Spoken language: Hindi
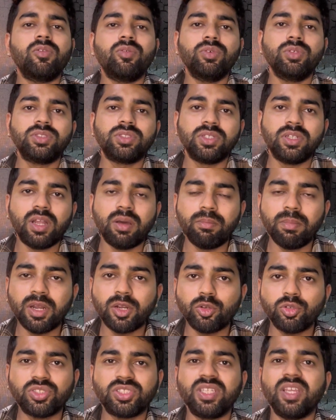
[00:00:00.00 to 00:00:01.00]
उस नंबर
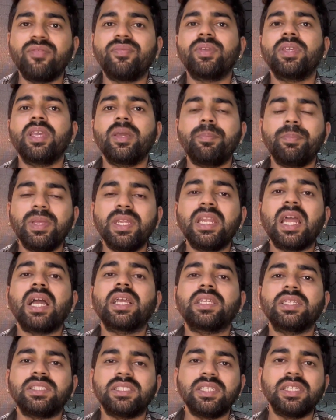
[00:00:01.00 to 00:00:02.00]
को सेव किए बिना
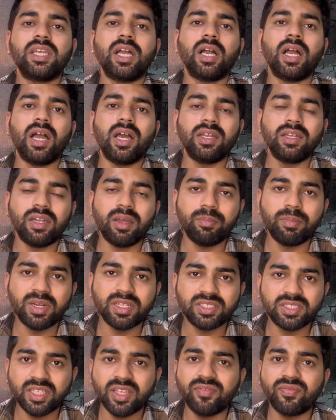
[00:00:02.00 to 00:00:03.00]
किसी का नंबर
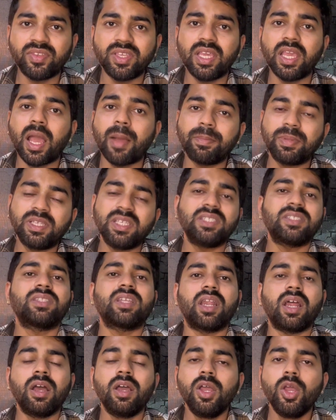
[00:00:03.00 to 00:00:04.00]
सेव किए आप किस
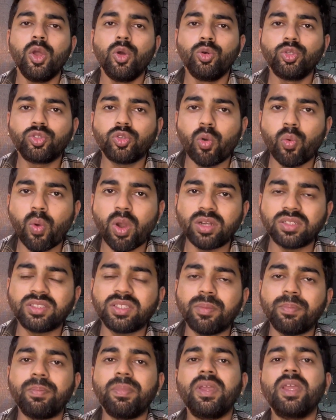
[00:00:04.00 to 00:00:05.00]
तरह उसको
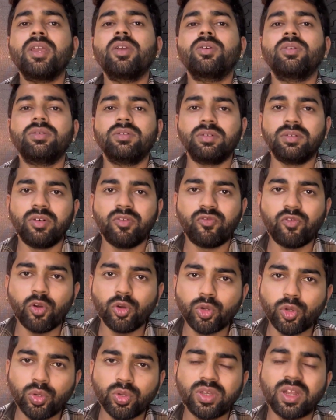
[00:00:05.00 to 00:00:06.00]
व्हाट्सएप में
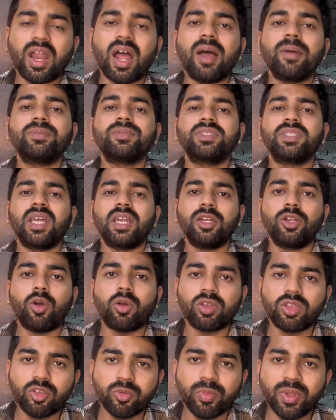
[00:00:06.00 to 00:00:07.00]
फोटोग्राफ्स या
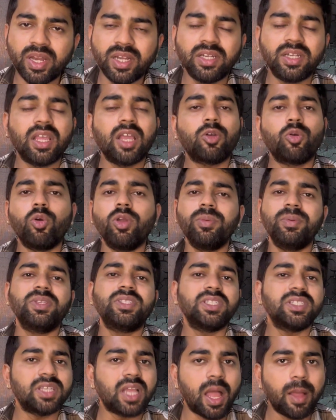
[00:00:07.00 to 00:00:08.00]
डॉक्यूमेंट या कोई भी
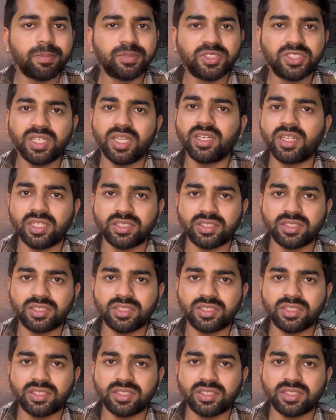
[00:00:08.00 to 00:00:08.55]
चीज आप शेयर कर